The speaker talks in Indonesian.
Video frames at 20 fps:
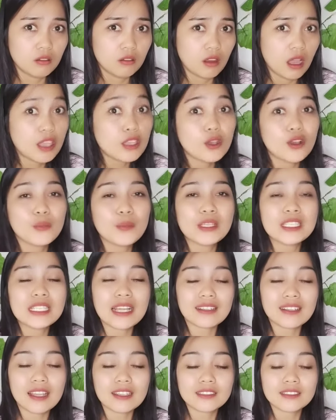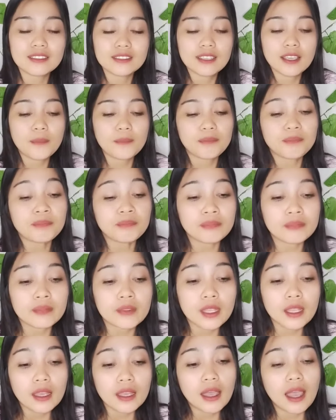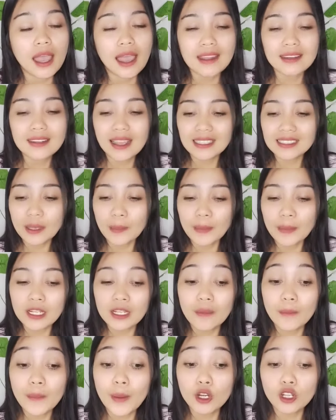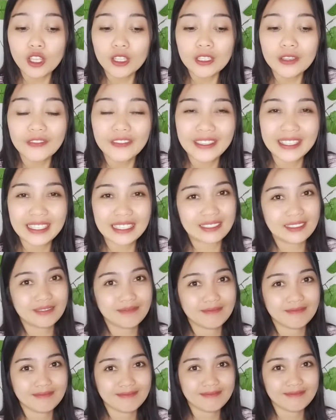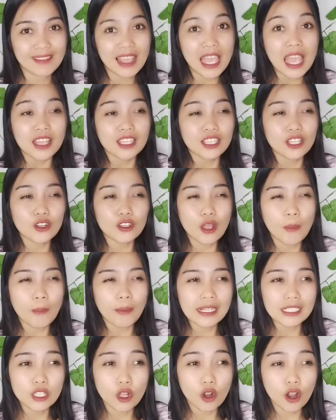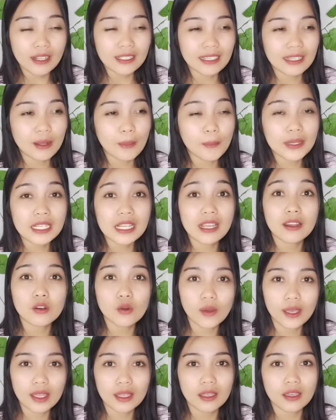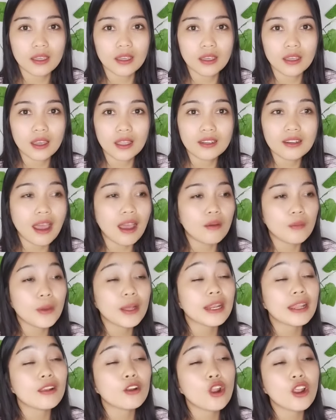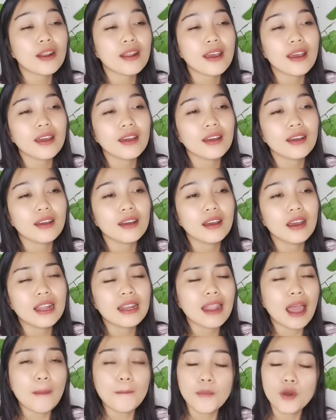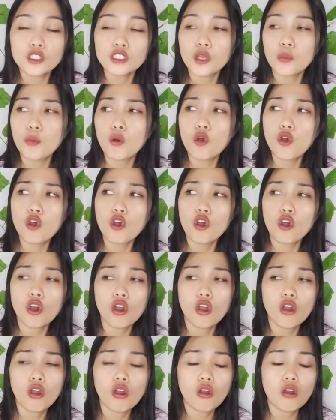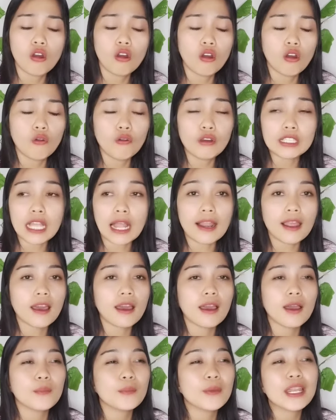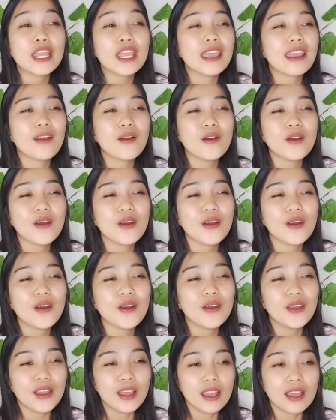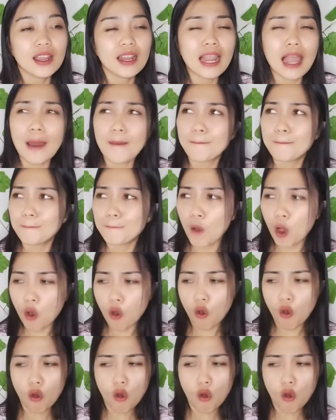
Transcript: ayo bisa ngas anak saman tempat nonton TV terus saman celok katanya saman kayak duit nak mereneo nak lapo sih bu wis mereneo lapo